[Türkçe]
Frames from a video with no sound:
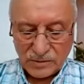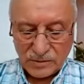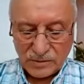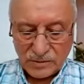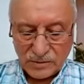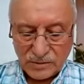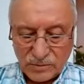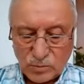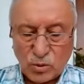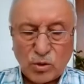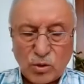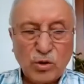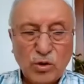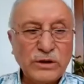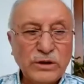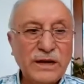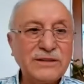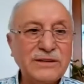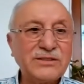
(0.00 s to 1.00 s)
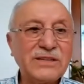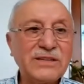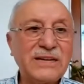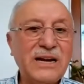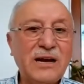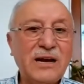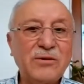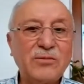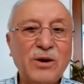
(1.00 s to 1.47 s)
Bu ona
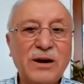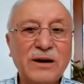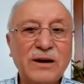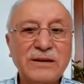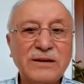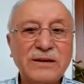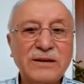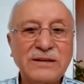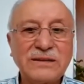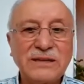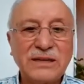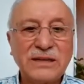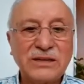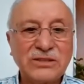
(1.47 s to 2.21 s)
Cenab-ı Hakk'ın ihsan